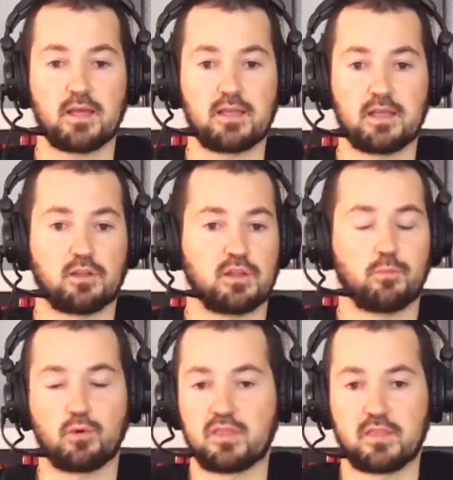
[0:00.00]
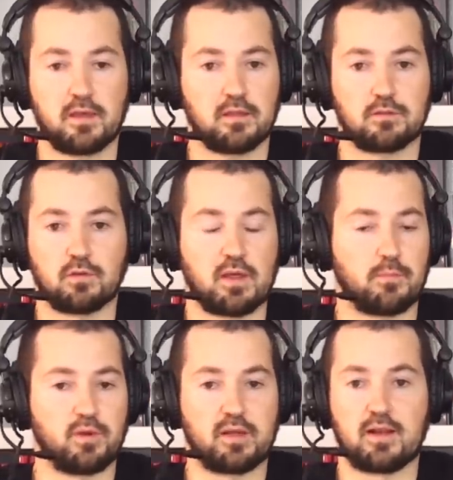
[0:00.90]
Y entonces pues hice todas,
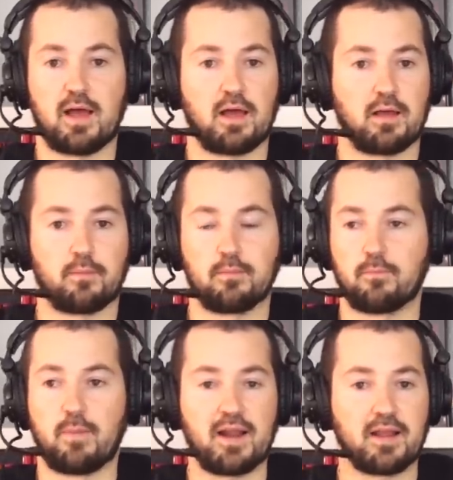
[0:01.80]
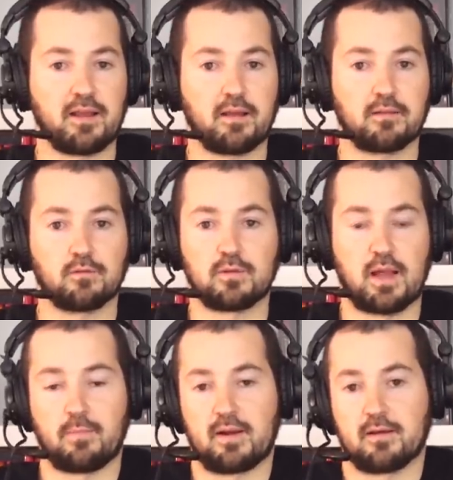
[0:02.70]
pues las pales,
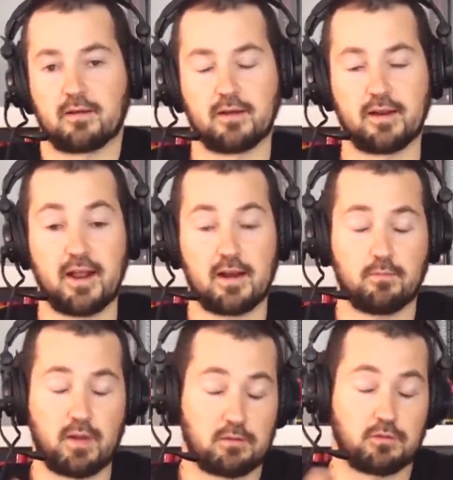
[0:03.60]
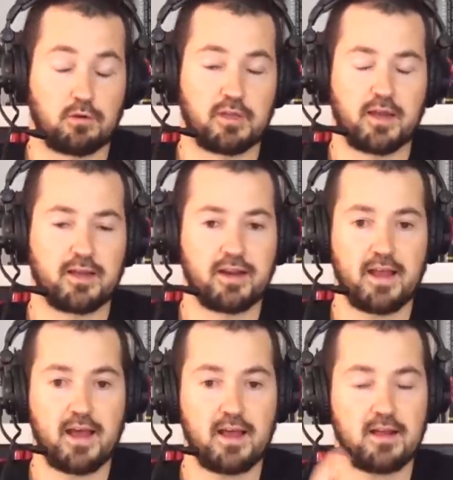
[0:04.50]
las generales, paleontología
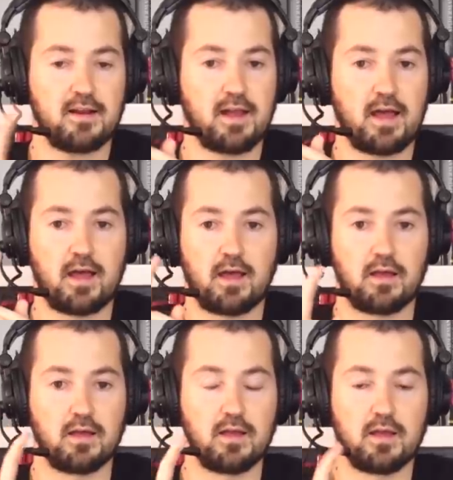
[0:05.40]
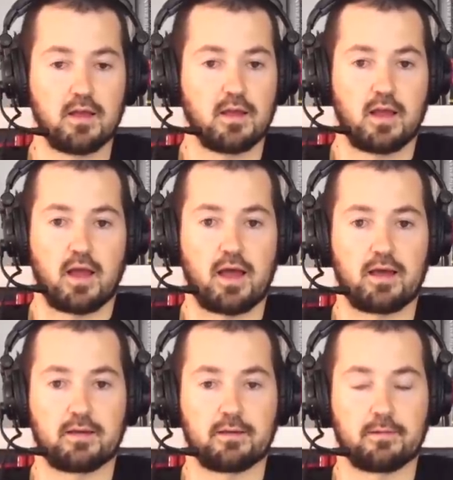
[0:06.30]
general, la
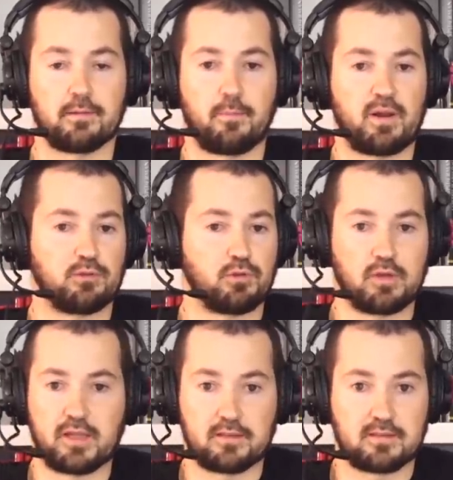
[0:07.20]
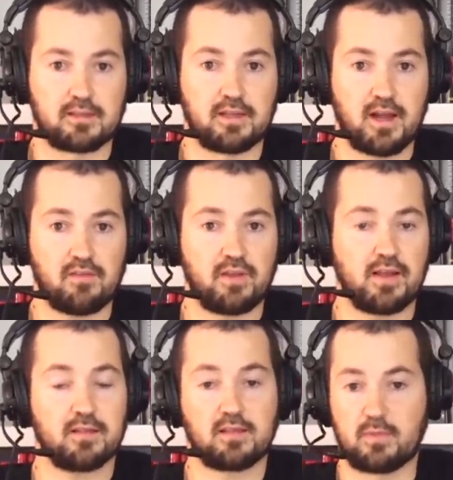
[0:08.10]
eh, paleontología
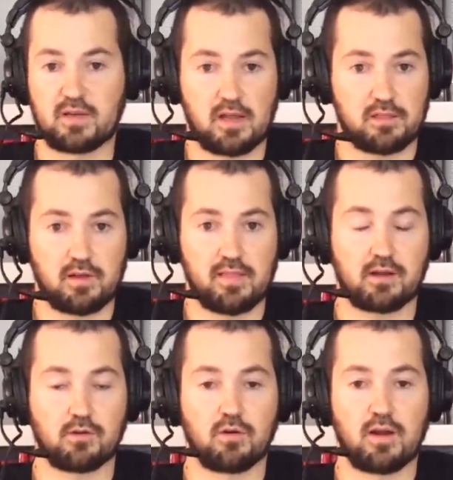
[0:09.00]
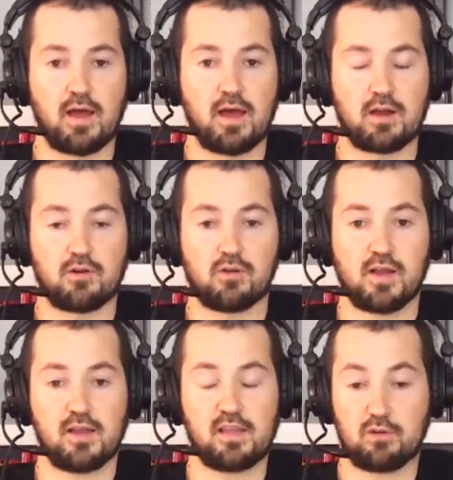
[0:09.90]
estratigráfica, también relacionadas con la
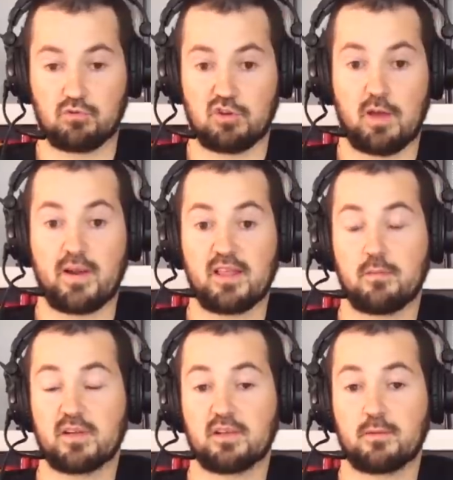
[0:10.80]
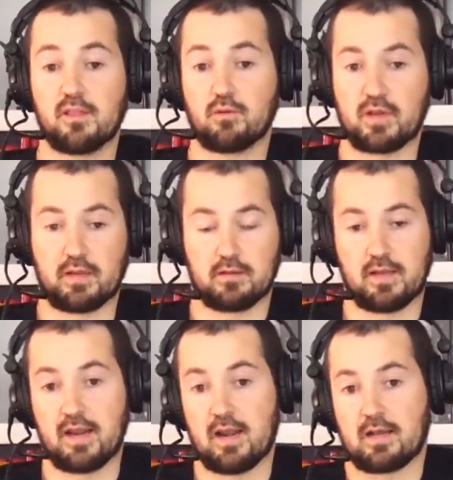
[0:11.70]
roca, incluso la pale de vertebrados, que
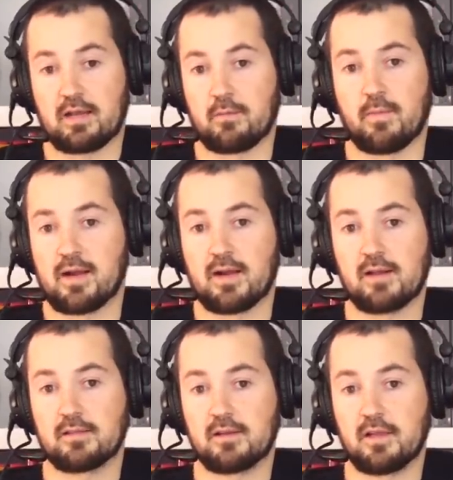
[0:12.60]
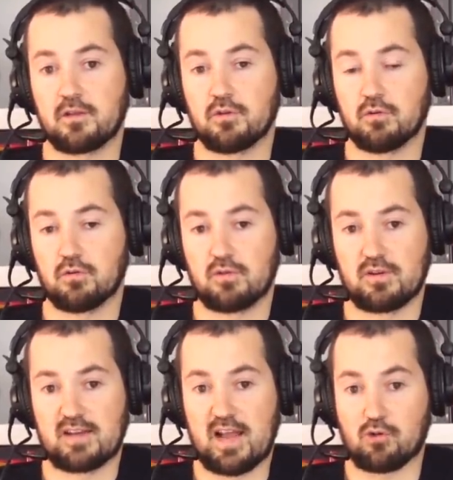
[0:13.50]
era la que más ganas le tenía yo,
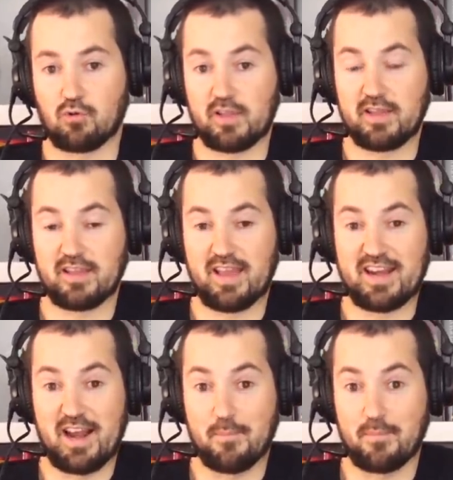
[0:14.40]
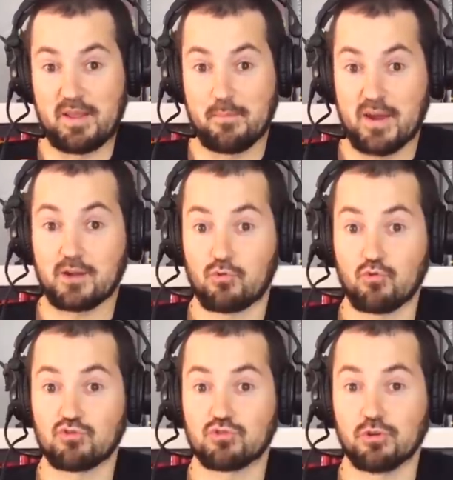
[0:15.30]
la cogí en el primer
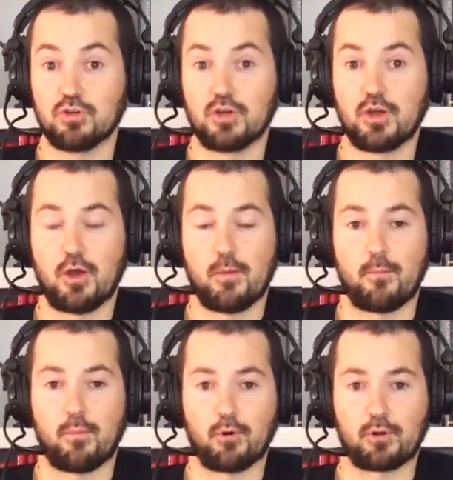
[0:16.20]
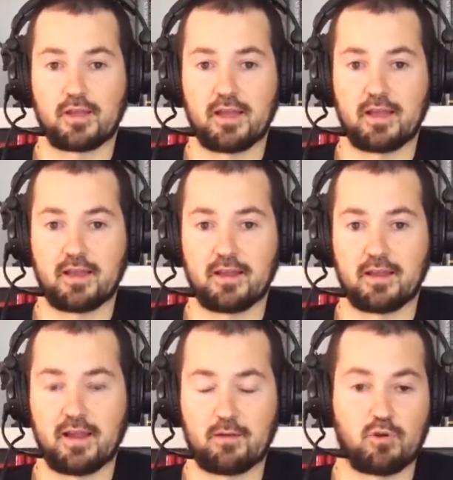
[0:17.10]
curso
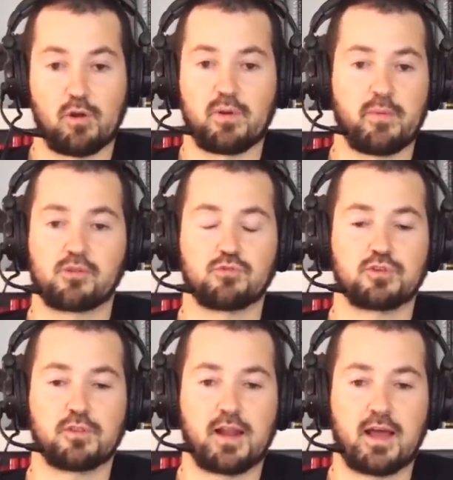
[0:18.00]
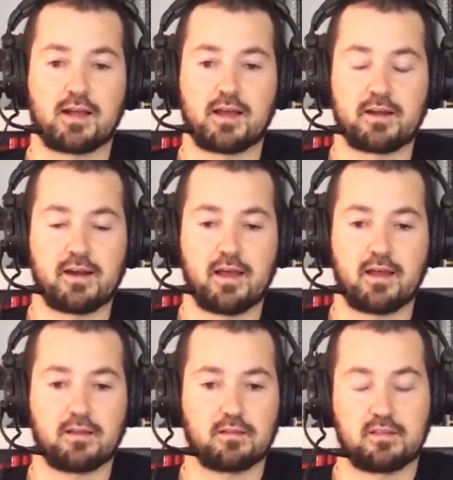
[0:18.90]
porque el, bueno, el primer curso de las
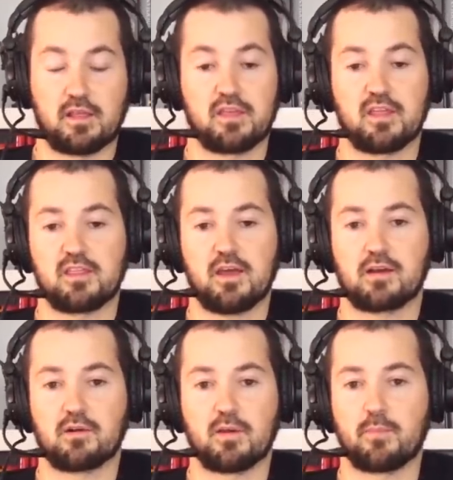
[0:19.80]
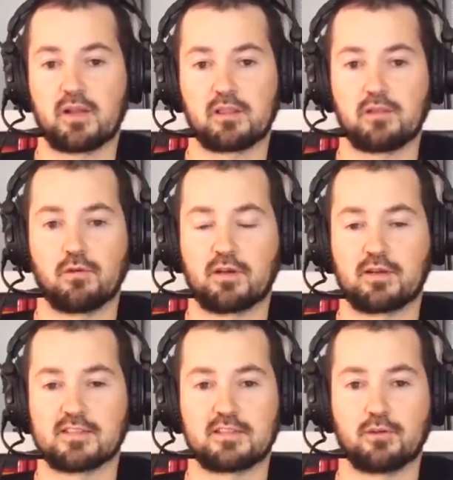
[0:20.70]
carreras de ciencias creo que es parecido en
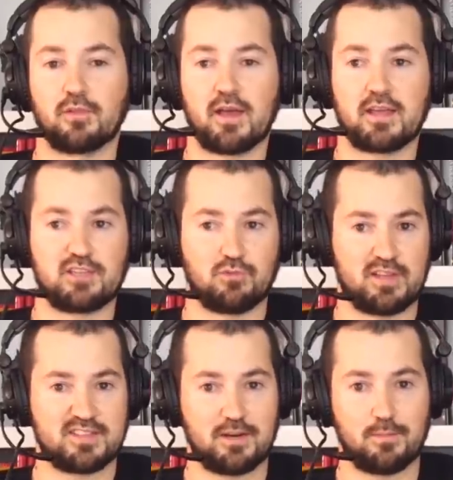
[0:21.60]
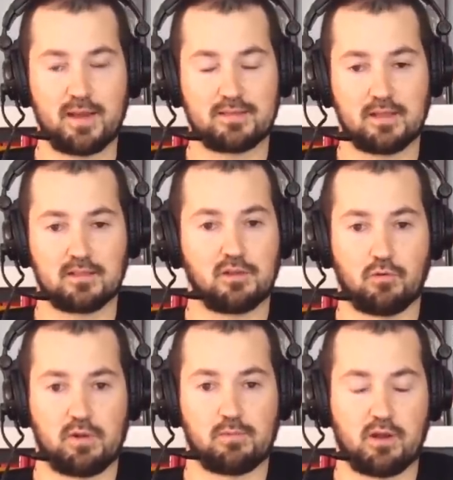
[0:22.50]
casi todas y suele ser bastante
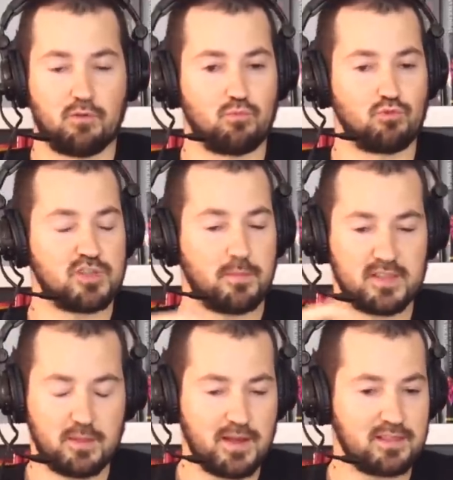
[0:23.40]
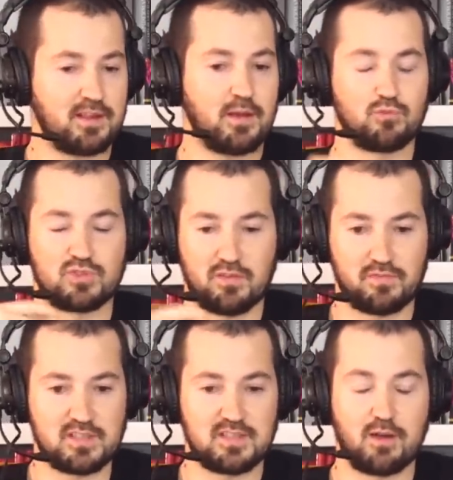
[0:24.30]
horrible, con mucha matemática, mucha
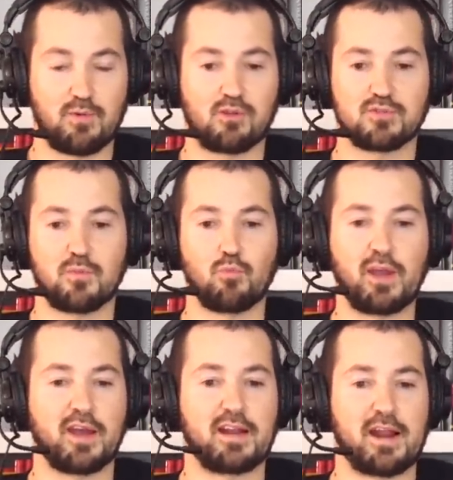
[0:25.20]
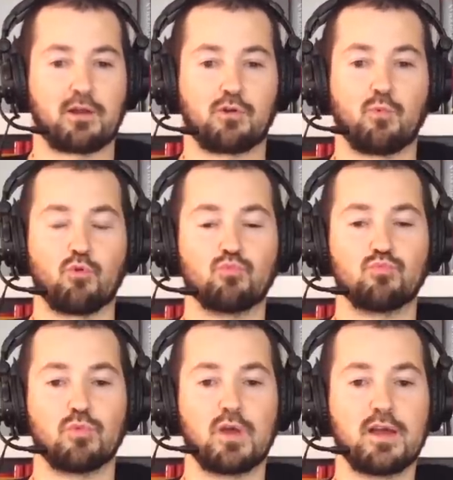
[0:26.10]
física, una cosa muy general, como
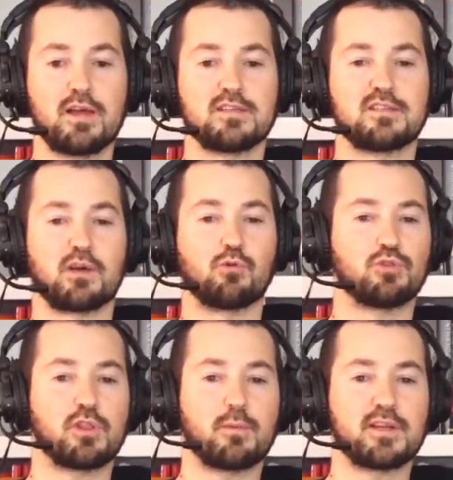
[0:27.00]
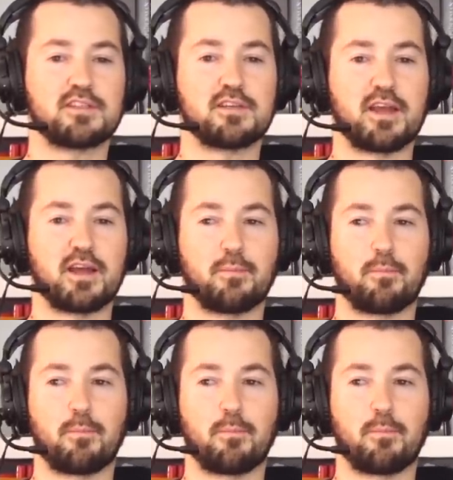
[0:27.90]
un segundo de bachiller